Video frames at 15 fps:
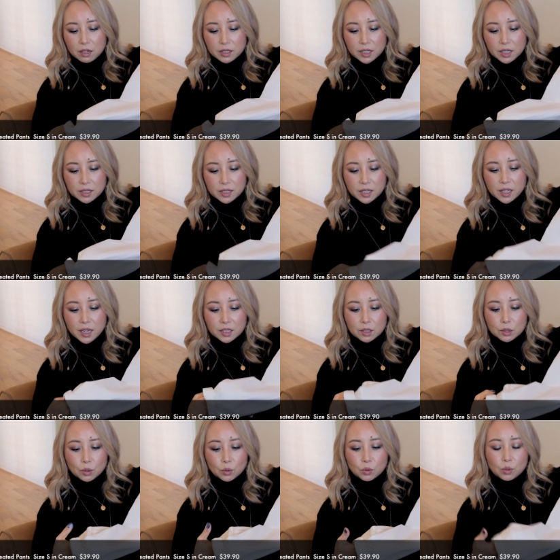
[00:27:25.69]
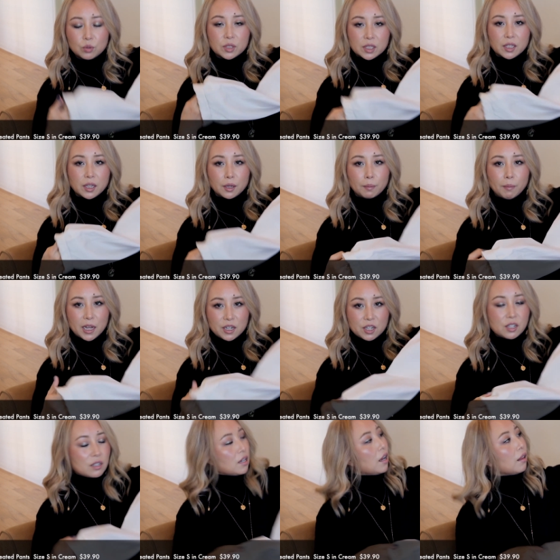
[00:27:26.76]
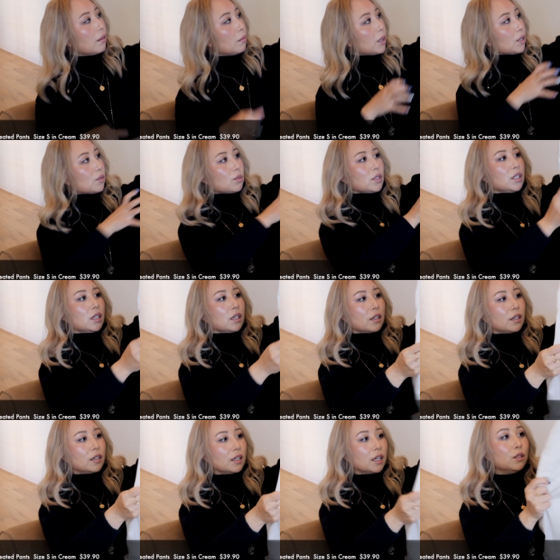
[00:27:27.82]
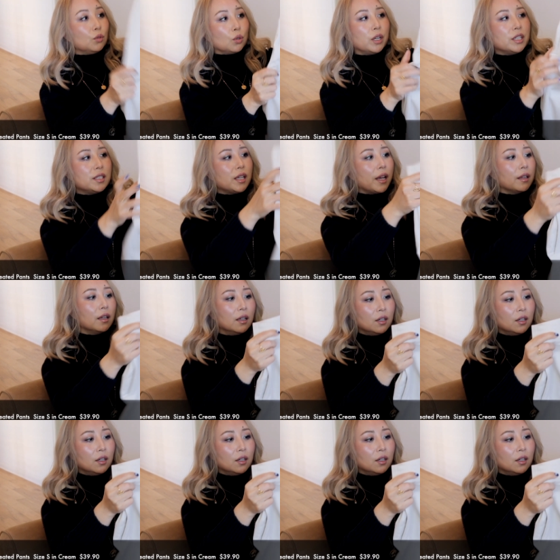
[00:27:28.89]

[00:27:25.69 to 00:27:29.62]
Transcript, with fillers: 而且现在这种裤子也蛮时尚的嘛，所以很推荐。